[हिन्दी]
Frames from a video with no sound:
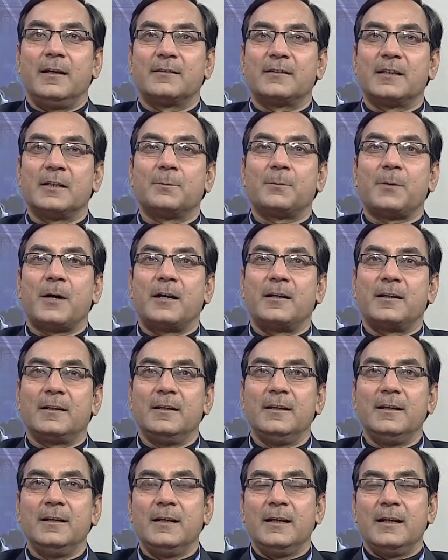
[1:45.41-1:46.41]
स्तनपान
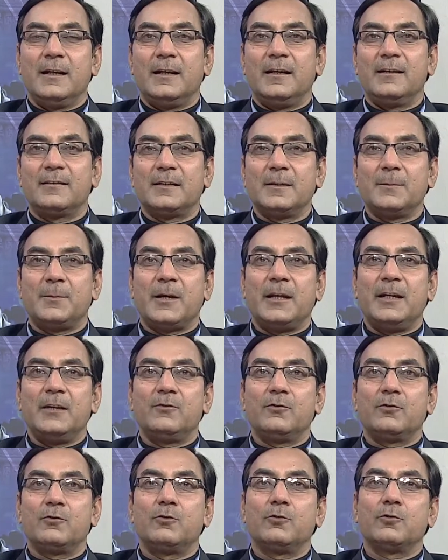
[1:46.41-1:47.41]
की इससे पहले
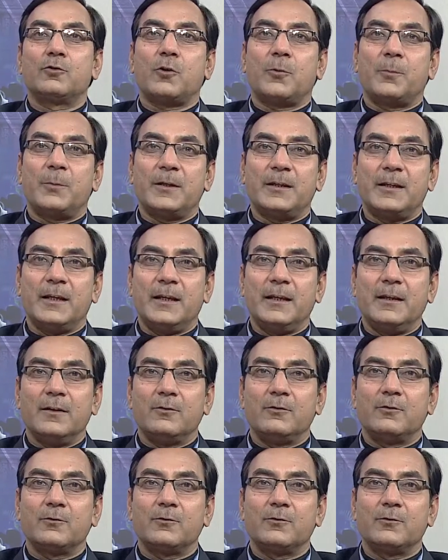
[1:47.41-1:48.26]
जो दो टॉपिक हैं